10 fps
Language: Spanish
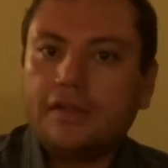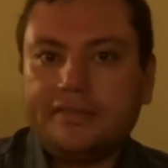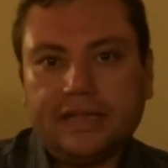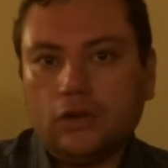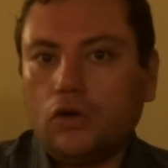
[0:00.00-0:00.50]

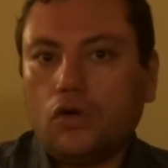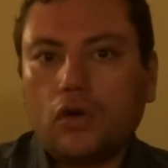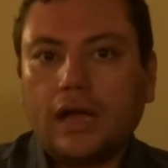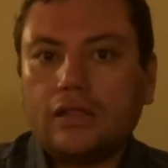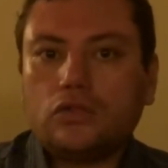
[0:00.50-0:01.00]
sino
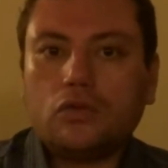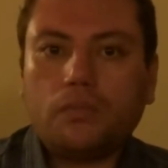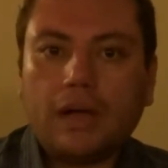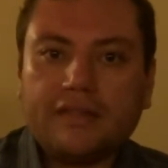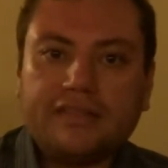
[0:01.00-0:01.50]
los gastos
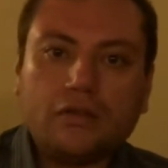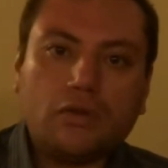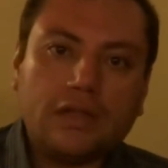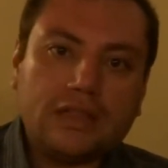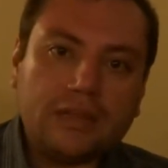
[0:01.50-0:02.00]

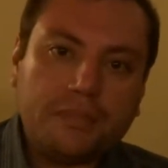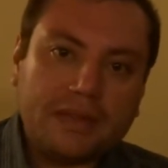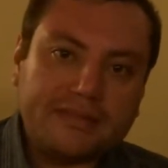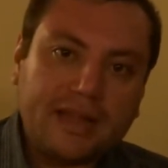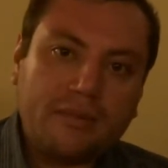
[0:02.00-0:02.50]
básicos
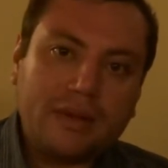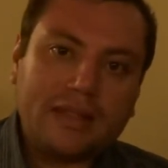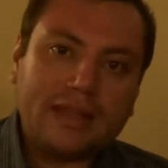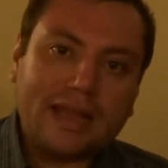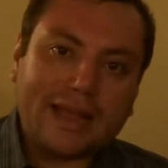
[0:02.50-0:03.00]

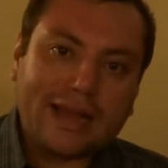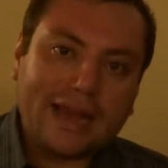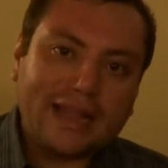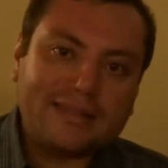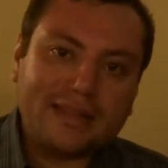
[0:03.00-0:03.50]
indispensables de la
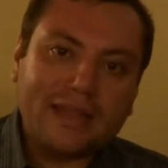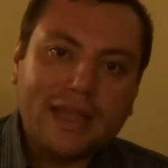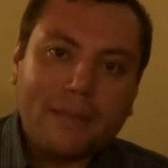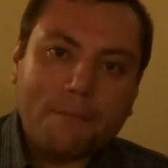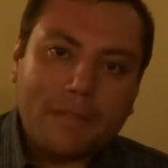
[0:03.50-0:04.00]
clase
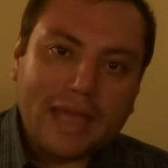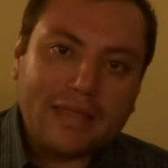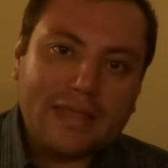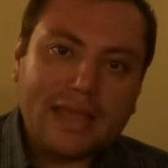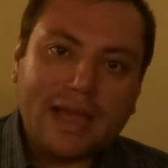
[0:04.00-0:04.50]

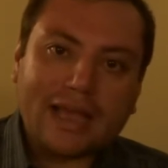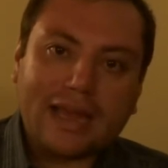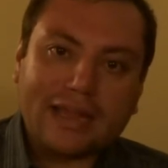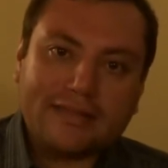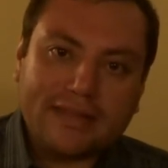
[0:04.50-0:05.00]
media
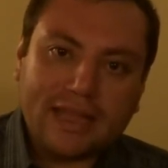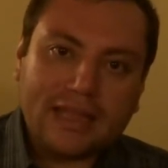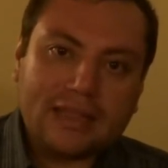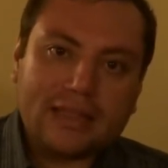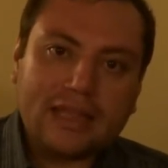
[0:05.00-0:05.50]

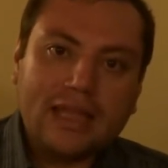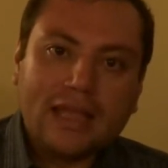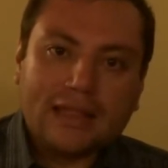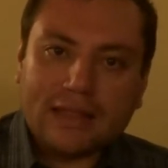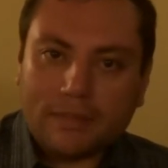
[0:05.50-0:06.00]
creciente,
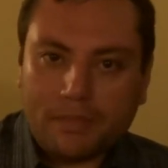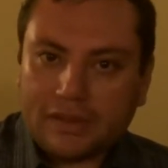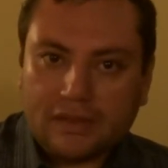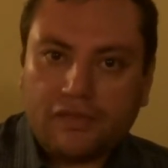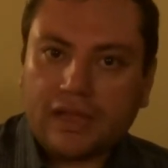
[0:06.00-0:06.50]

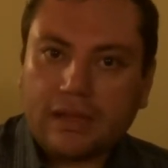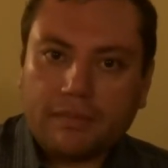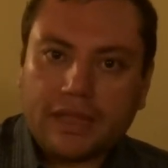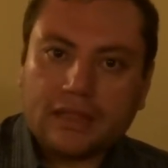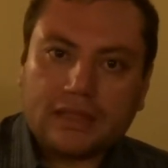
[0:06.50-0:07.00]

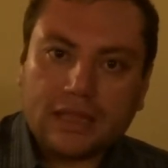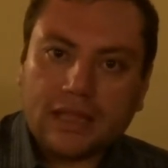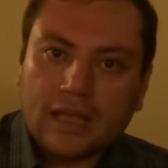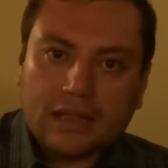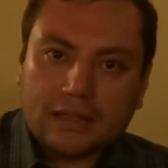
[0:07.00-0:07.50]

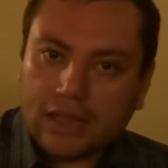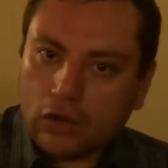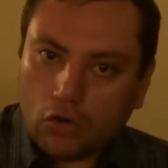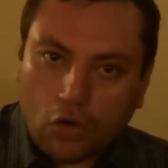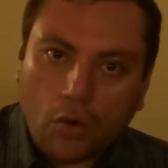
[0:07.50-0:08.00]
específicamente de
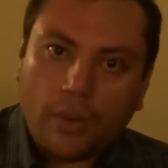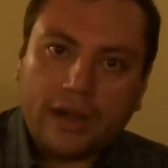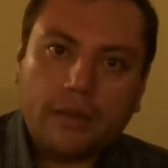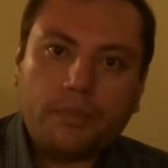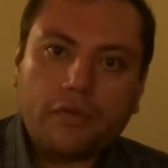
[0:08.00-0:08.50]
los
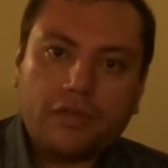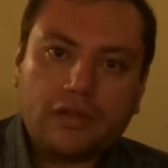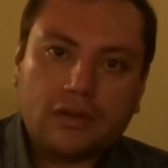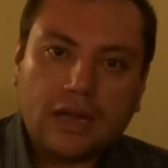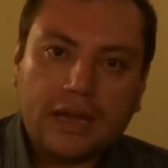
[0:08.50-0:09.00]
jóvenes
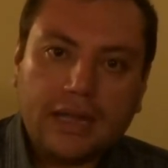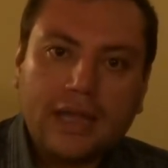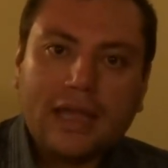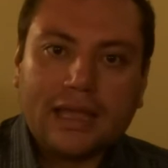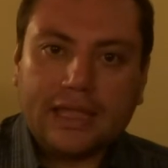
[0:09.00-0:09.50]
profesionales,
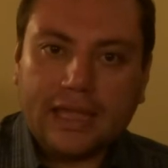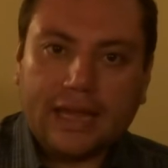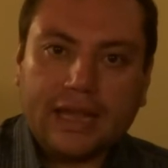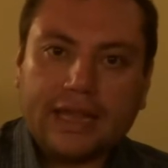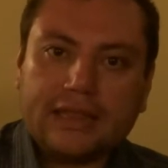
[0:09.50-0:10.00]

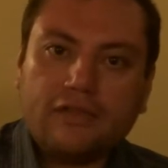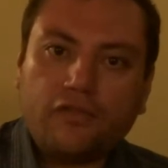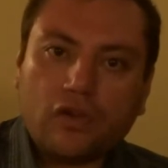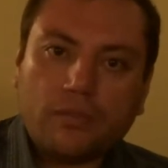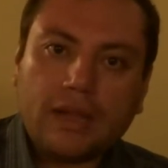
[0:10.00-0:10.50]
quienes están
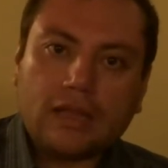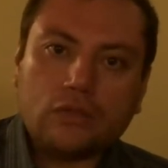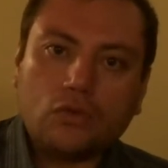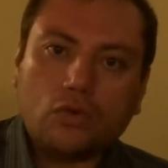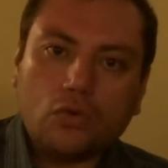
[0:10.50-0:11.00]

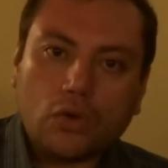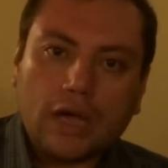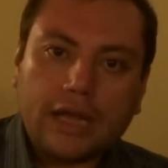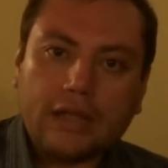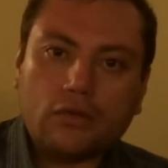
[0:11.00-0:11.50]
formando un
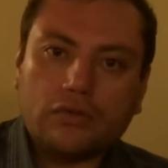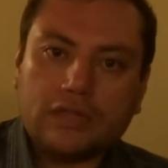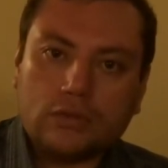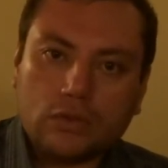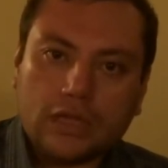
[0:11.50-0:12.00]
hogar y
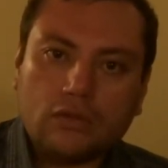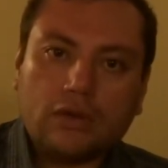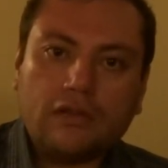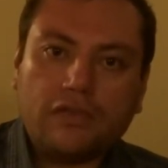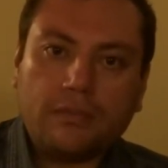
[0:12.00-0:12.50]
constituyendo
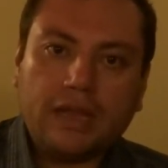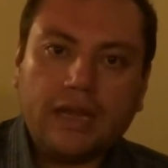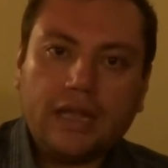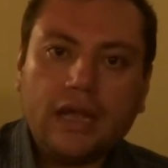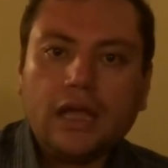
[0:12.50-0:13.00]
una
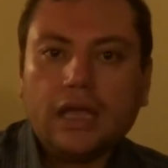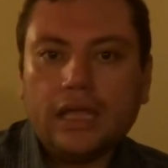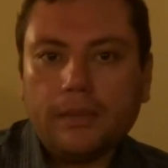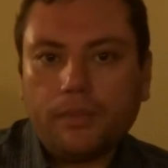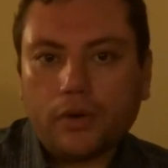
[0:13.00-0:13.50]
familia
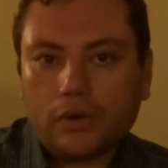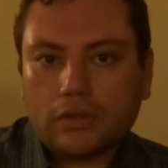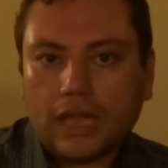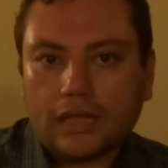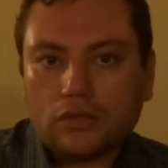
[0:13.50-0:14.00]
y
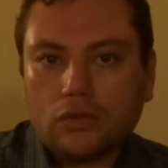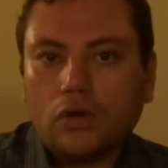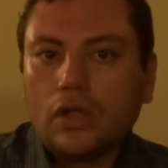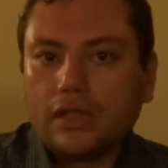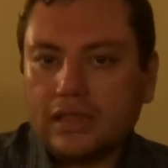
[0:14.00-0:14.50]
por tanto
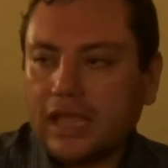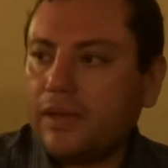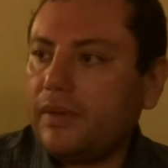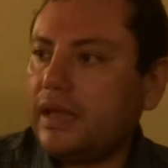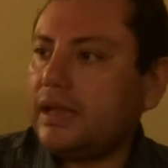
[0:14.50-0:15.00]

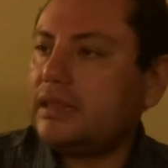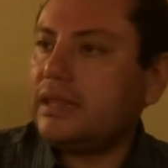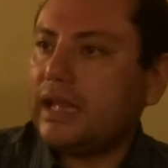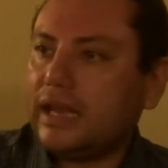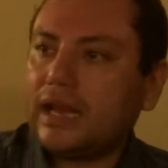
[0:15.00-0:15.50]
deben
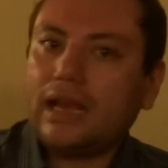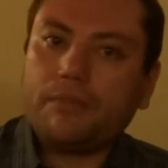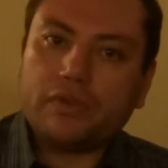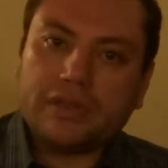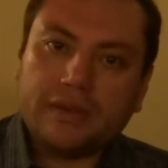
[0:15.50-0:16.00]
tener la
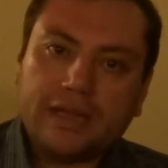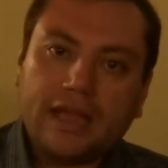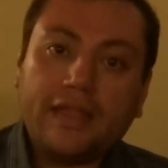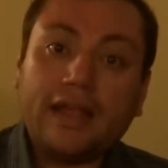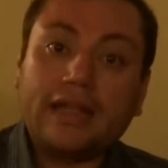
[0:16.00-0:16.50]

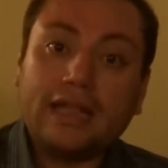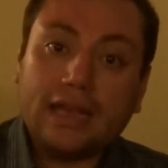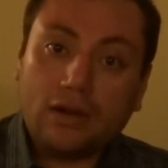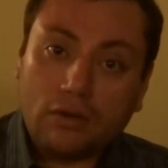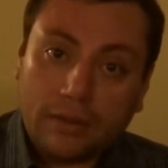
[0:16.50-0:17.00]
posibilidad de
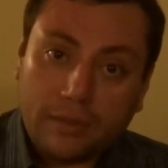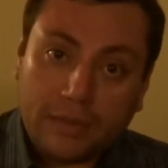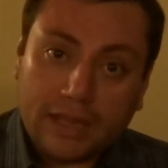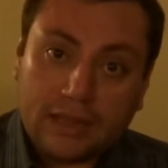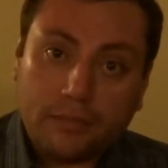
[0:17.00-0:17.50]
alquilar una
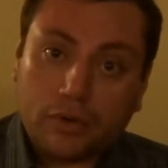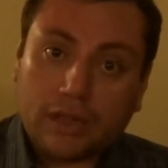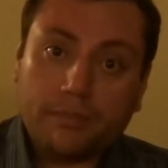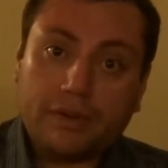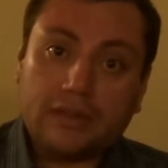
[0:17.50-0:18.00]
vivienda
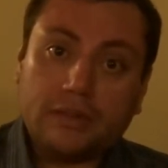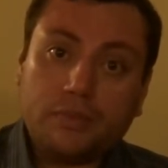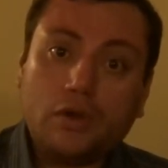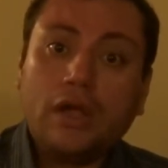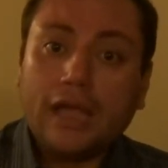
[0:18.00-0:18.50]
porque en
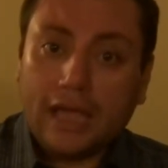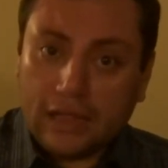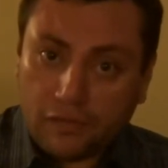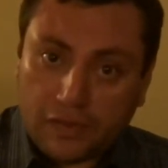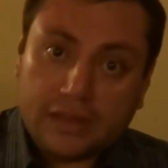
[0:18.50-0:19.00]
principio es
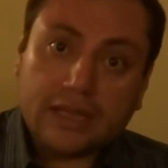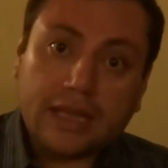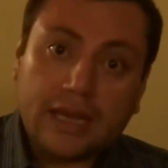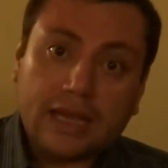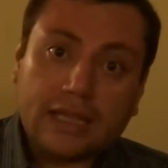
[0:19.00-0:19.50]
difícil
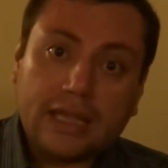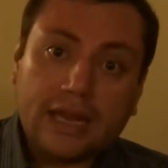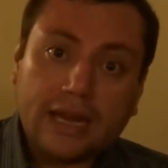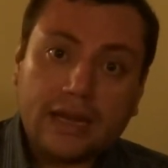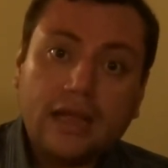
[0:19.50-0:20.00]
que la
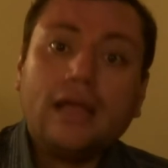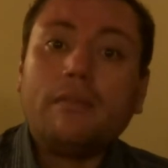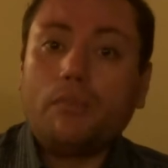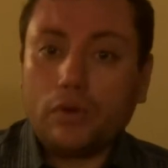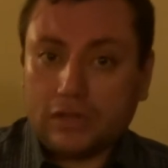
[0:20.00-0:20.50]
quieran,
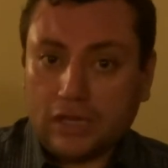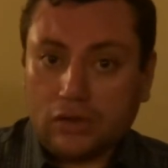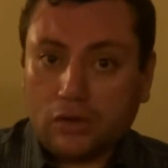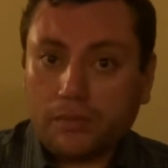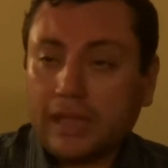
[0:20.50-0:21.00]

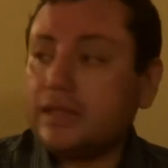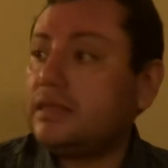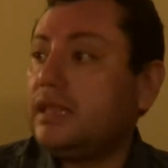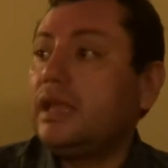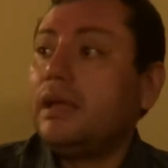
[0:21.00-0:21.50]

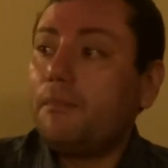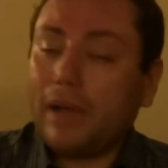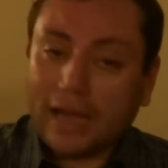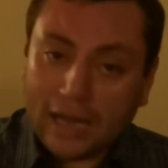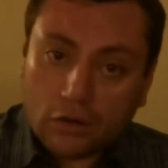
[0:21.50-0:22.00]
posteriormente
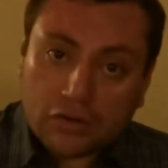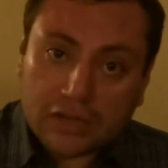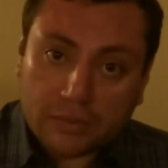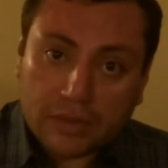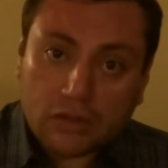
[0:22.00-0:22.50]
pagar los
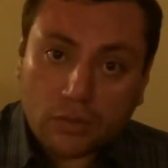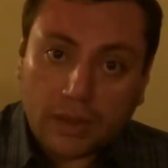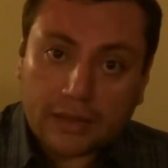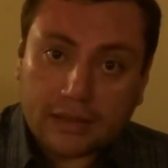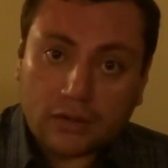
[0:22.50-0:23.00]
servicios
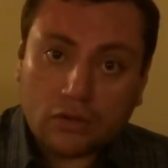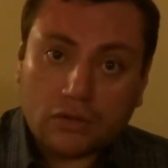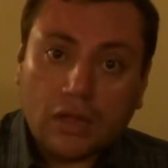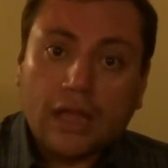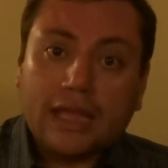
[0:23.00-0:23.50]

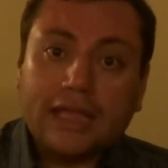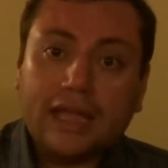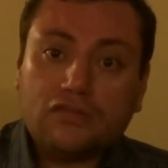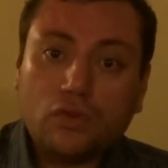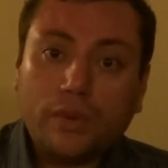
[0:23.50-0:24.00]
básicos y
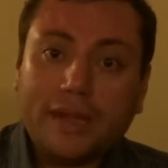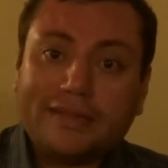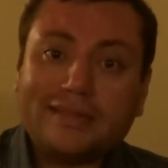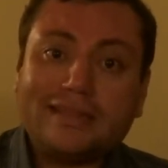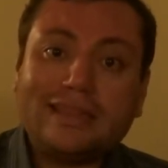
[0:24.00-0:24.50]
a su
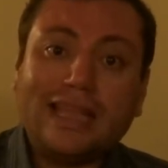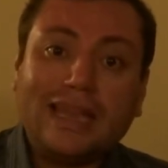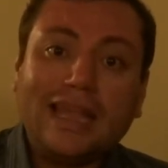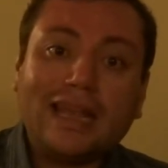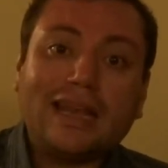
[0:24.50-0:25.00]
vez
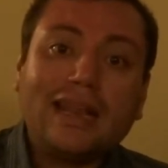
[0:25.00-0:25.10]
tener